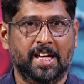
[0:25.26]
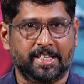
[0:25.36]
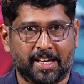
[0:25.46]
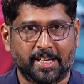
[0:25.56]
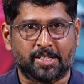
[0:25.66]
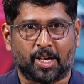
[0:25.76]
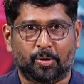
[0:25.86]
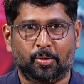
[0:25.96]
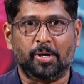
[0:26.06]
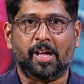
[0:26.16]

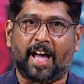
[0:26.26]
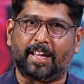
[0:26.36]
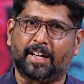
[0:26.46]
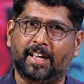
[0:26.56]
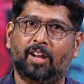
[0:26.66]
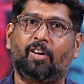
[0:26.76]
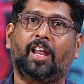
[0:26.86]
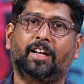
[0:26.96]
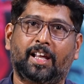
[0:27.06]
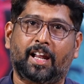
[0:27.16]
జయించారు ఆ వెనకాల వాళ్ళ
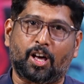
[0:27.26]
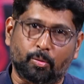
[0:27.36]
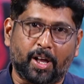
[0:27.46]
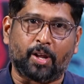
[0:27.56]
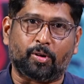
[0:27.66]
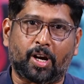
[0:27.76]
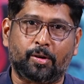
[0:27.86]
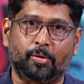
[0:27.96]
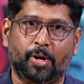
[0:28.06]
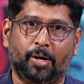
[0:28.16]
వెనకాల అనుమానే
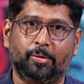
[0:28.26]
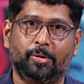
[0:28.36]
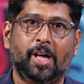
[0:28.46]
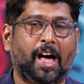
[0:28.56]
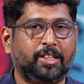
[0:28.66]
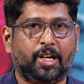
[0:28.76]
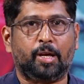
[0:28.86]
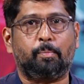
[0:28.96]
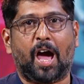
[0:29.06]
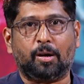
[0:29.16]
ఉన్నట్టున్నాడు అందుకనే
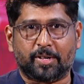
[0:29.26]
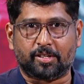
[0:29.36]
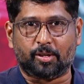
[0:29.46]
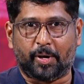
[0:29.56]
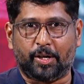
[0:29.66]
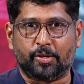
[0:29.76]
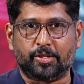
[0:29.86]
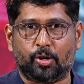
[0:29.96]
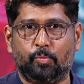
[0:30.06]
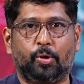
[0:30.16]
బ్లాక్ బస్టర్తో బయటకు
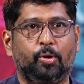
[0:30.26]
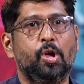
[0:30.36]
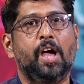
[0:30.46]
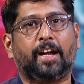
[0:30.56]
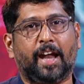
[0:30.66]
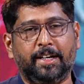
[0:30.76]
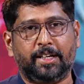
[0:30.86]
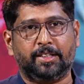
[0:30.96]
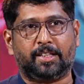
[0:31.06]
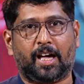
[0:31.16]
వచ్చారు ఇప్పుడు
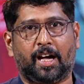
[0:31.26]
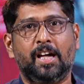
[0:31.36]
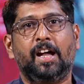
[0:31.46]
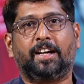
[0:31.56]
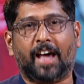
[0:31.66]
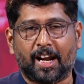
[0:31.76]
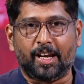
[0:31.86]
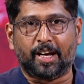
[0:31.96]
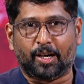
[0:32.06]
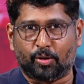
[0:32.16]
నైన్టీన్త్న
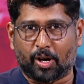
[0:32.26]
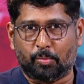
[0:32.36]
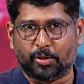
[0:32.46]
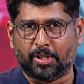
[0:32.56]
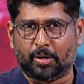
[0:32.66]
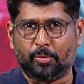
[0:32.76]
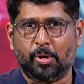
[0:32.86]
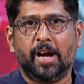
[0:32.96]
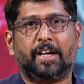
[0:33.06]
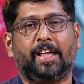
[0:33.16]
డార్లింగ్ అంటూ రాబోతున్నారు
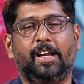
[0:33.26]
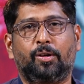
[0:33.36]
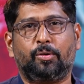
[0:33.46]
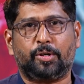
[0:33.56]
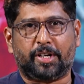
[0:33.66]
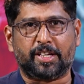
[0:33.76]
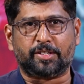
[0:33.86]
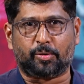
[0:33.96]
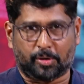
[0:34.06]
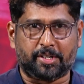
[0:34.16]
ట్రైలరు
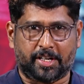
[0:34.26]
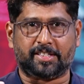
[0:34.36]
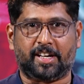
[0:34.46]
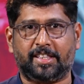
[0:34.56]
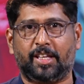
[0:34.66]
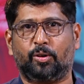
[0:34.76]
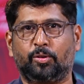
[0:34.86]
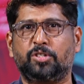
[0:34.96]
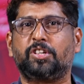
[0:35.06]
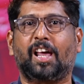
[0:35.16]
ట్రేజర్ ట్రేజర్ అయితే ఏదో
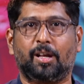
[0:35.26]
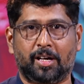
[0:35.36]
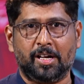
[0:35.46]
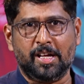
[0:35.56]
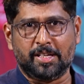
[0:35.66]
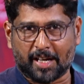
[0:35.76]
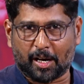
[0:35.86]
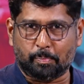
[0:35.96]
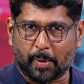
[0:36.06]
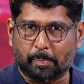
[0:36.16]
ఉందో చాలా చాలా
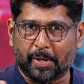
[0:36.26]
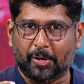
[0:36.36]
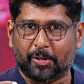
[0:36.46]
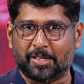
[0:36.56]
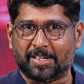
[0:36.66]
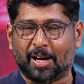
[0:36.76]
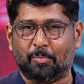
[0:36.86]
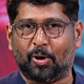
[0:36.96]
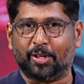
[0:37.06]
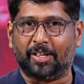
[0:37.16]
పెప్పీగా ఉంది చాలా
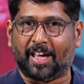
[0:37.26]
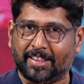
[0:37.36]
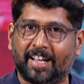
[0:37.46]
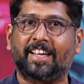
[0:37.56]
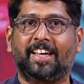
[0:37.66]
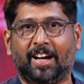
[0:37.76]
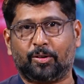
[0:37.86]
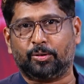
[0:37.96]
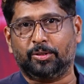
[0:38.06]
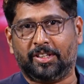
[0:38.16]
బాగుంది అందరికీ
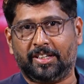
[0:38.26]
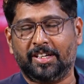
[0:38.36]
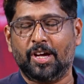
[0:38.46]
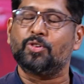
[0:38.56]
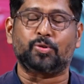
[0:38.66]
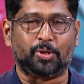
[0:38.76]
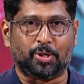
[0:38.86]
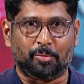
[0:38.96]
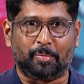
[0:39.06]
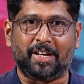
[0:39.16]
కనెక్ట్ అవుతుంది
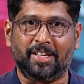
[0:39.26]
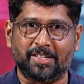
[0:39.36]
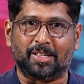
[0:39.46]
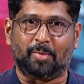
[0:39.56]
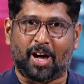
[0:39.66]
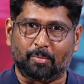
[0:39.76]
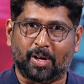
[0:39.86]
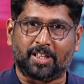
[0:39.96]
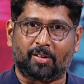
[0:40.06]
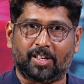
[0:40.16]
చూద్దాం మరి ఈ సినిమా
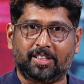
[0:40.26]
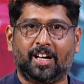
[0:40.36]
హనుమాన్ తర్వాత